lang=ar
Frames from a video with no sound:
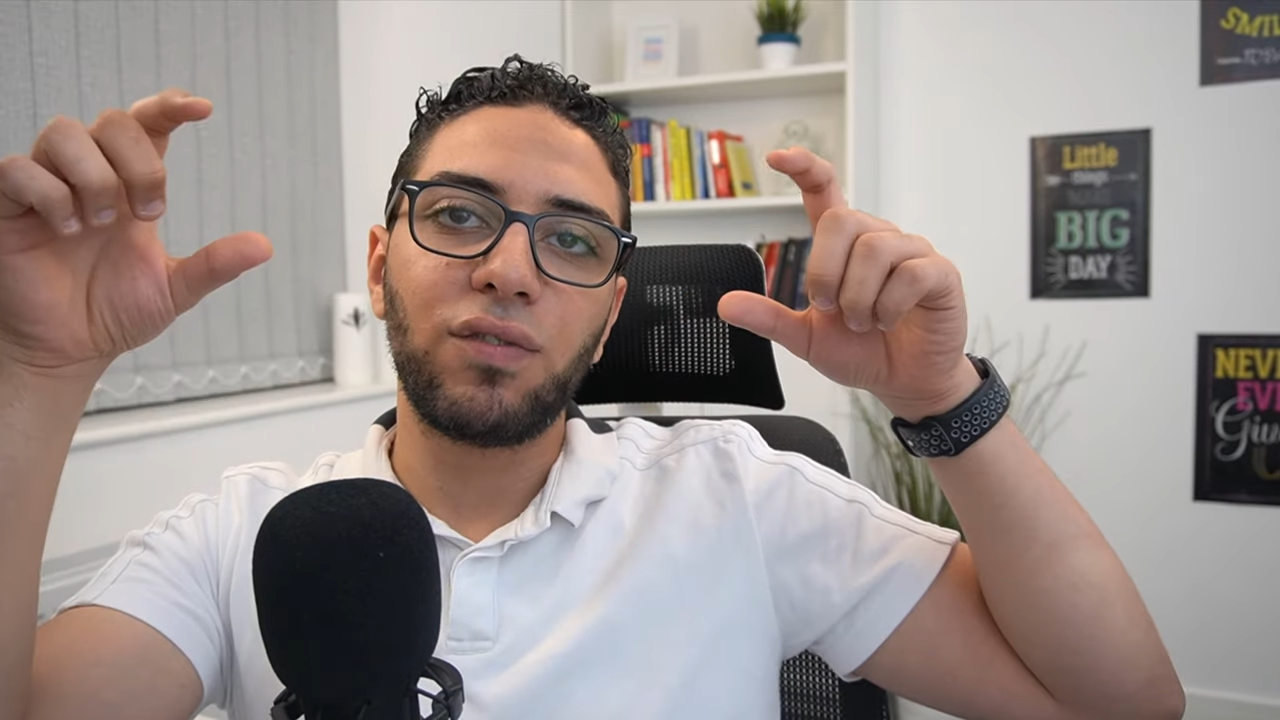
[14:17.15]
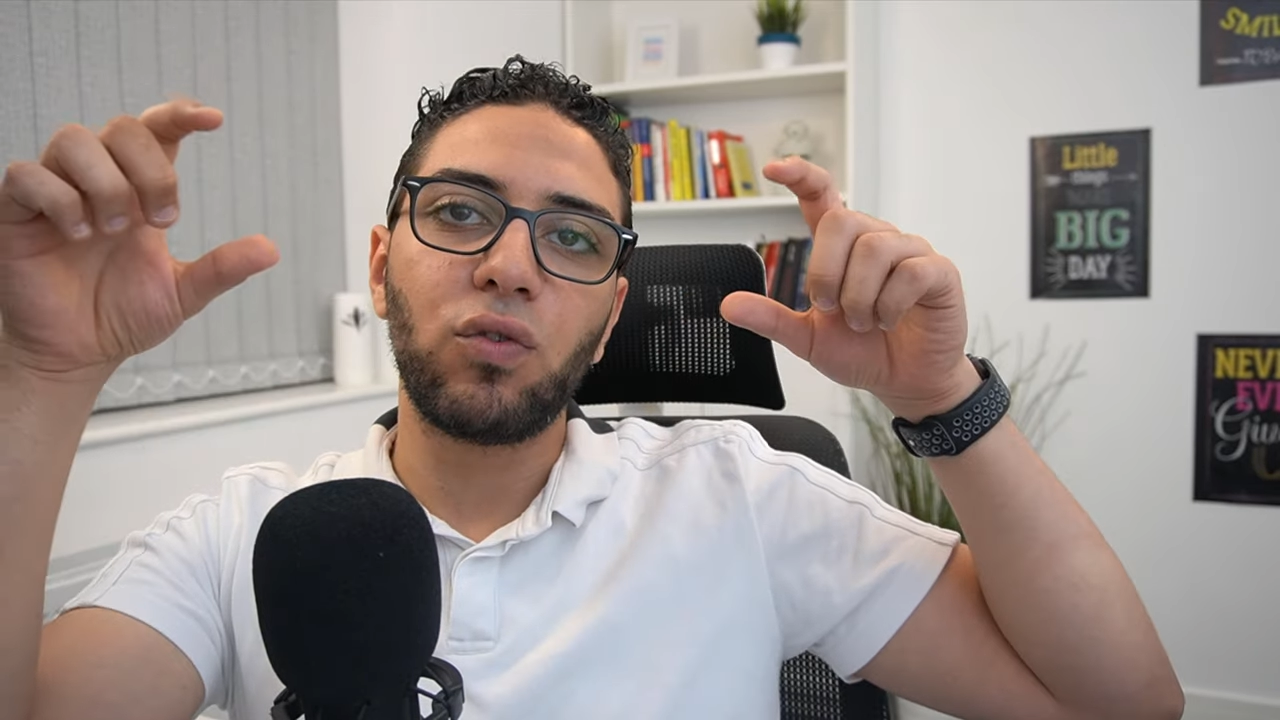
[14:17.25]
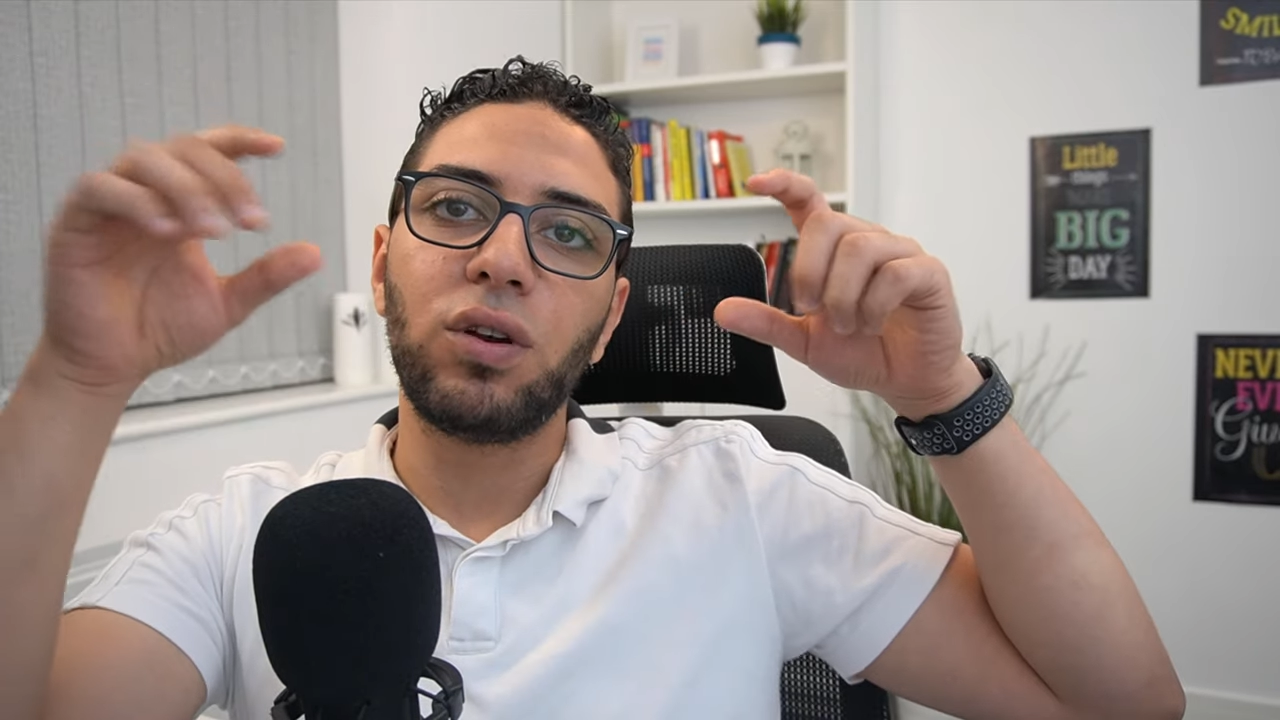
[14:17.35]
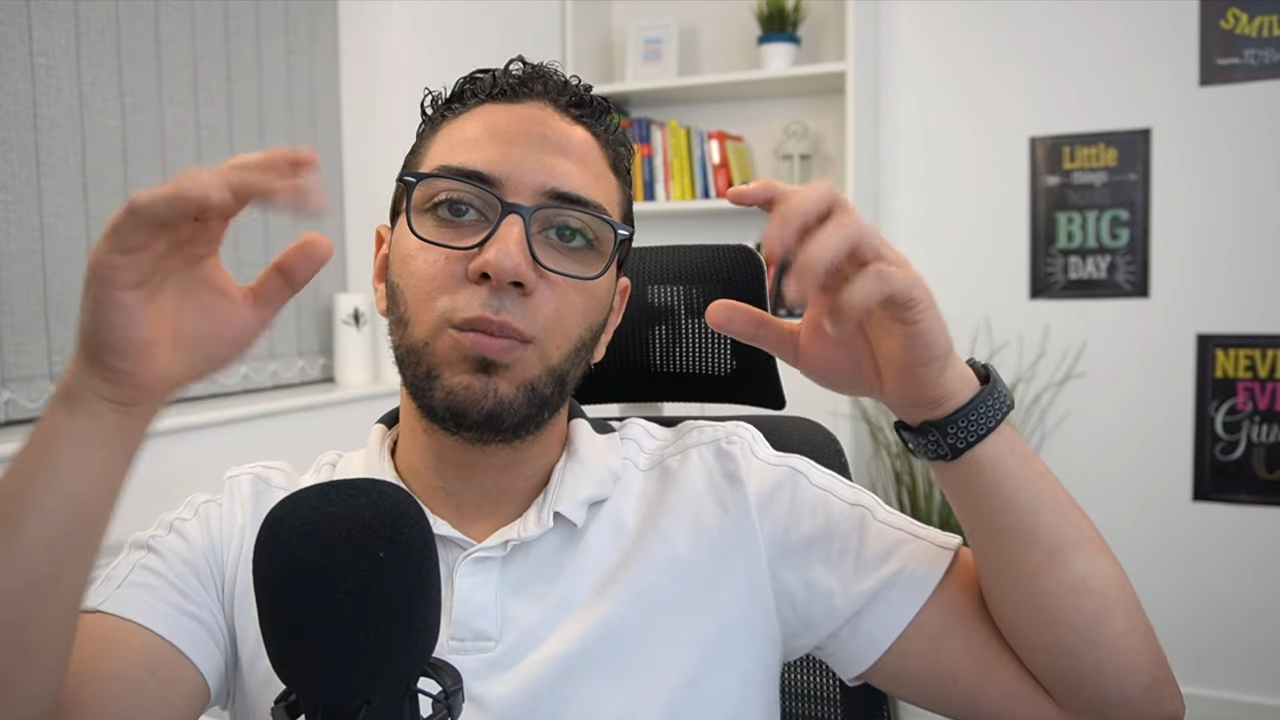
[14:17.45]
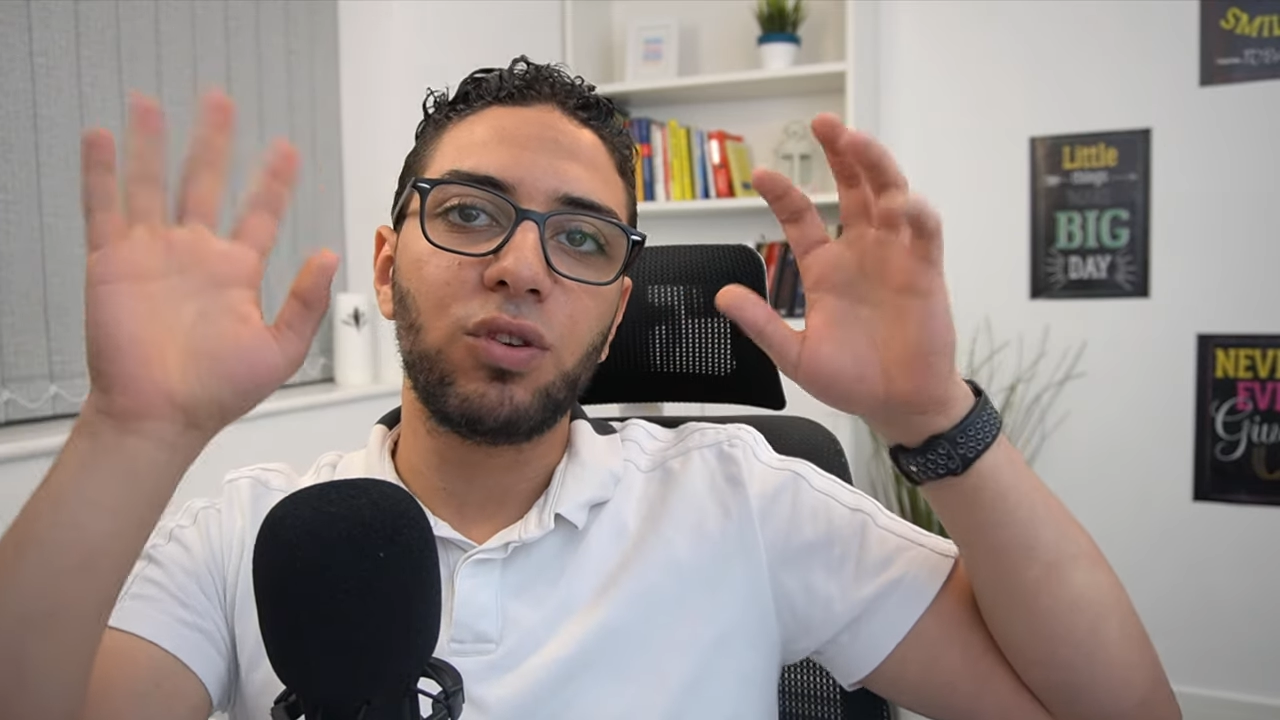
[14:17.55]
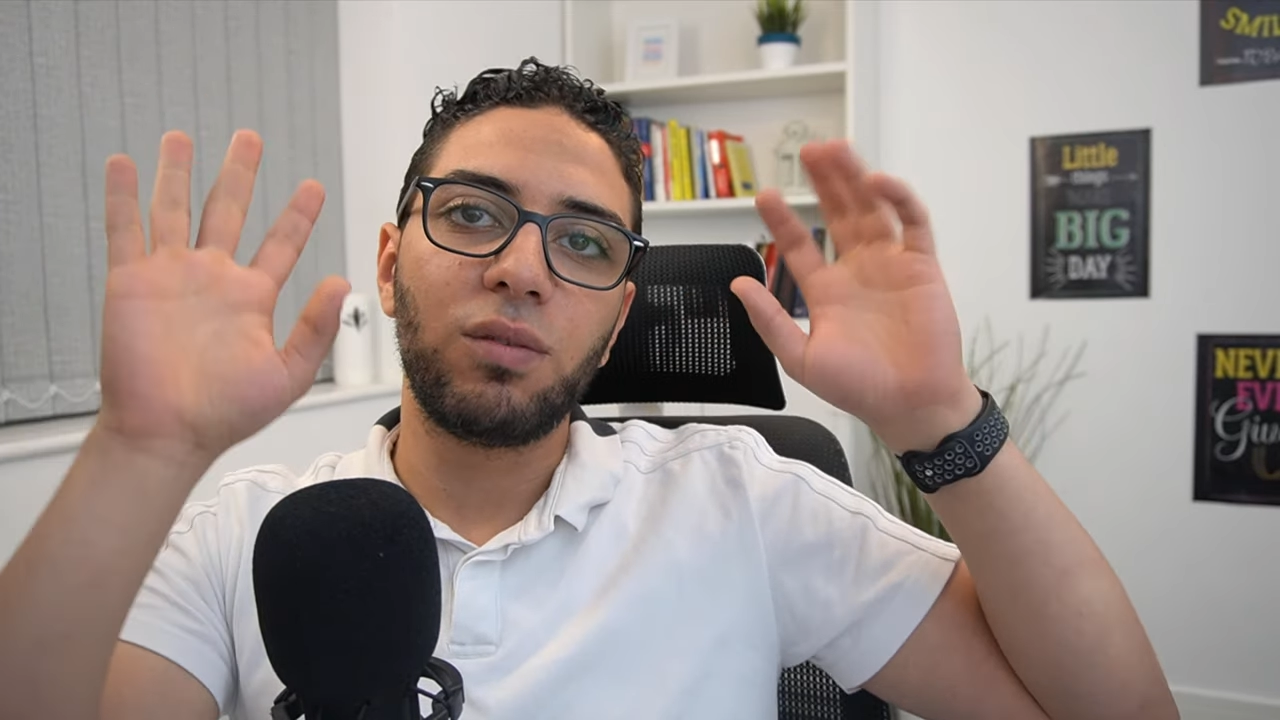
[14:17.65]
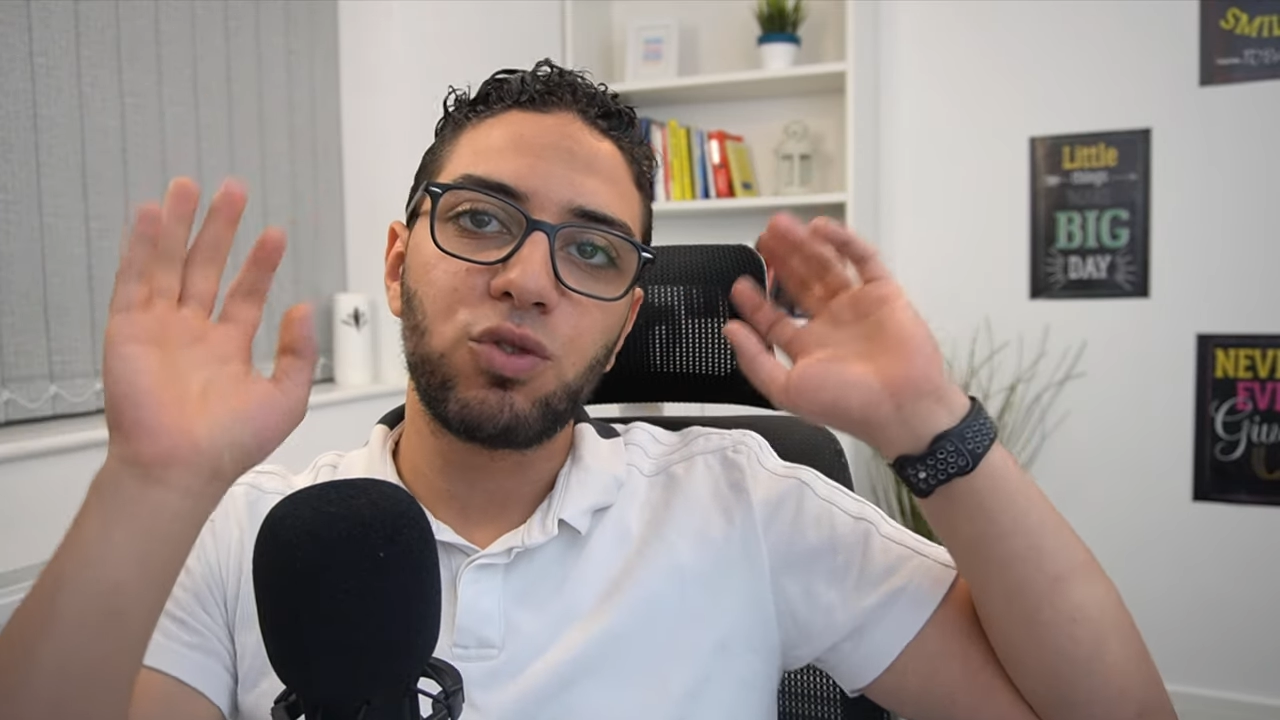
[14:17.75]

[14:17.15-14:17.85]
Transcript: فوق الموديل